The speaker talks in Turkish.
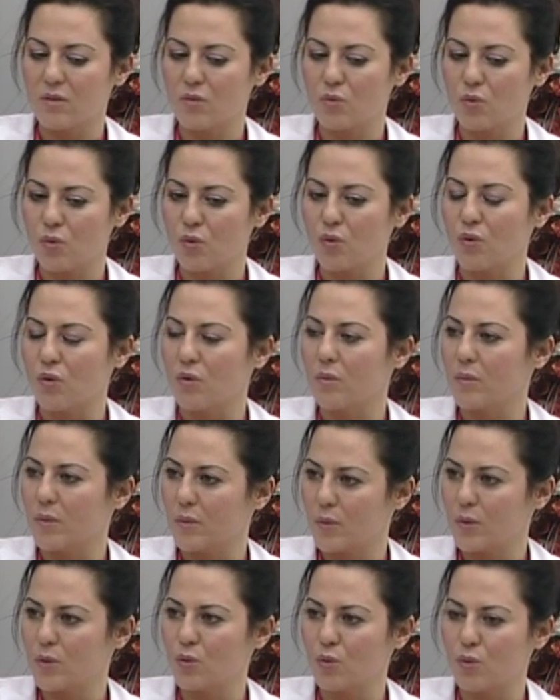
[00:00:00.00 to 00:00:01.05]
doku,
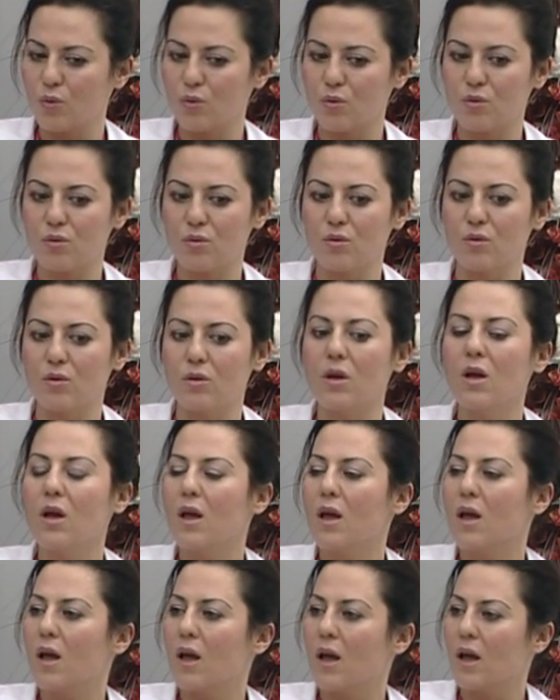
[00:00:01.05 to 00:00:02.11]
meme dokusu,
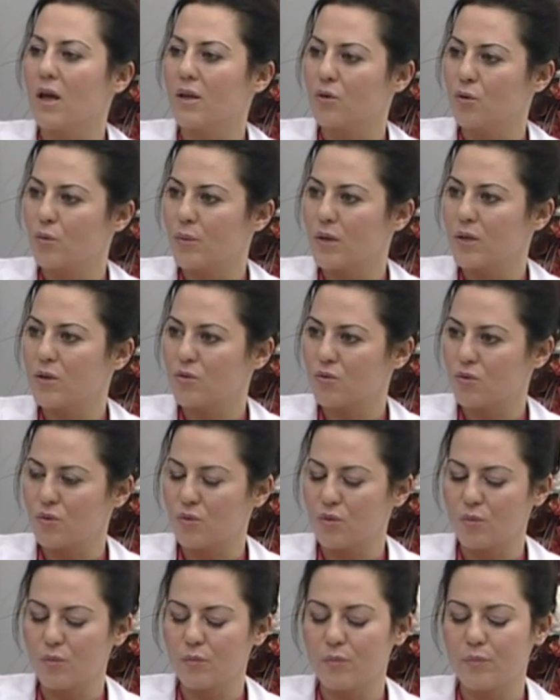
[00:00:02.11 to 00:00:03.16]

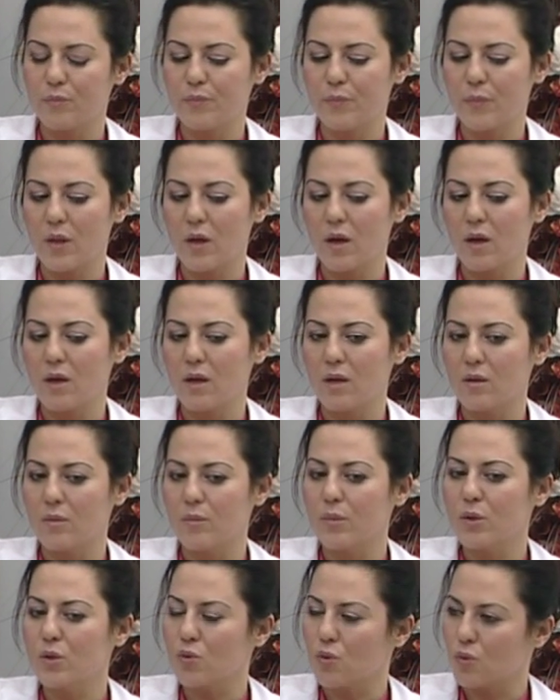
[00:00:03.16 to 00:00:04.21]
endometrium e,
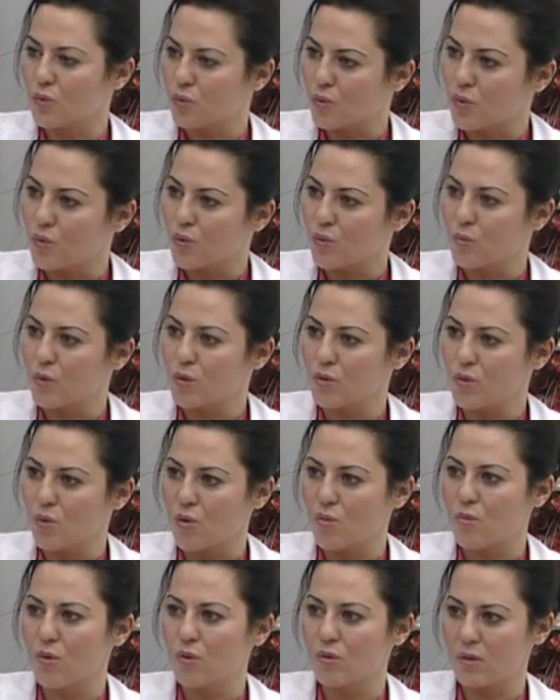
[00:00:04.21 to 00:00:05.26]
birçok dokumuz
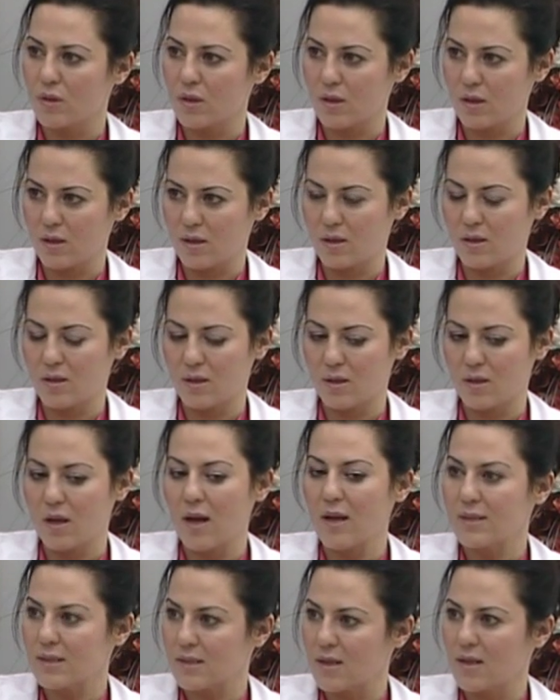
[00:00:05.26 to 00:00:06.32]
hormon e,
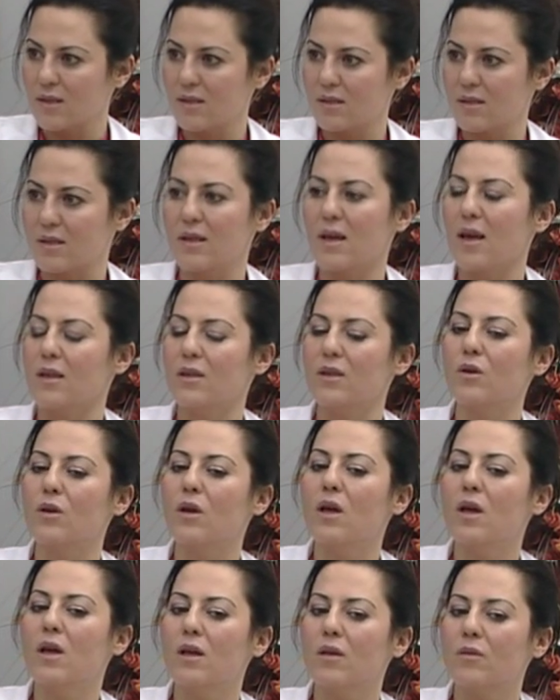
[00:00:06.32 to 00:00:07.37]
hassastır. Yani
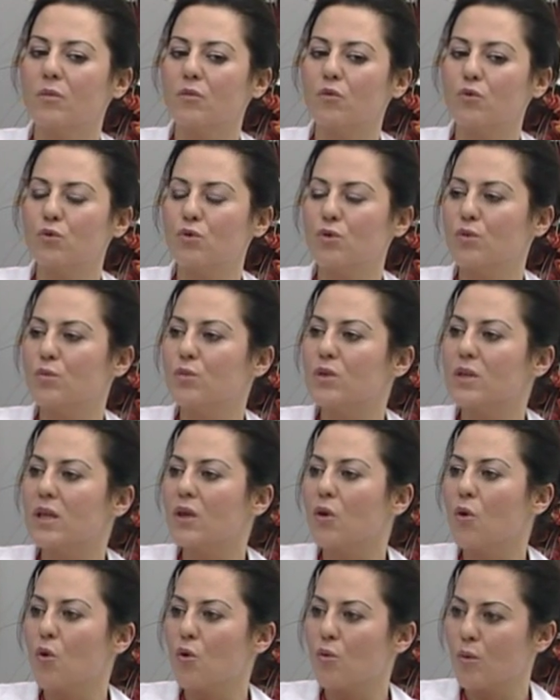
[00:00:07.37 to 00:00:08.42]

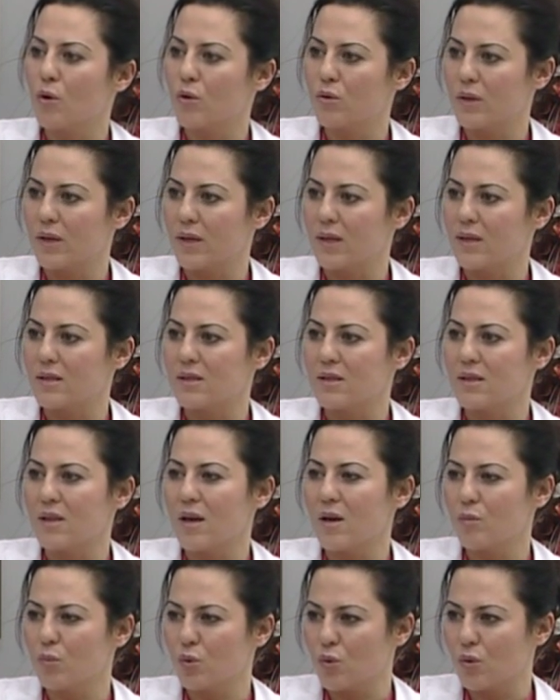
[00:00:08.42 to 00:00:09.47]
vücudumuzdaki hormon
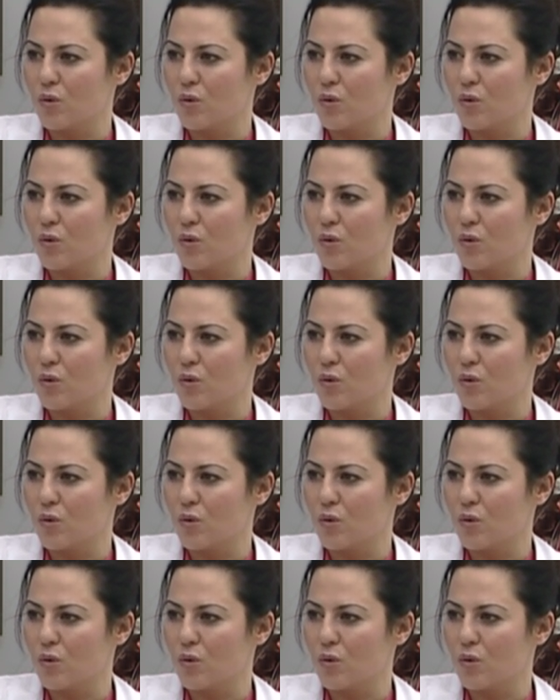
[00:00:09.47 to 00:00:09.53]
dengesinden bu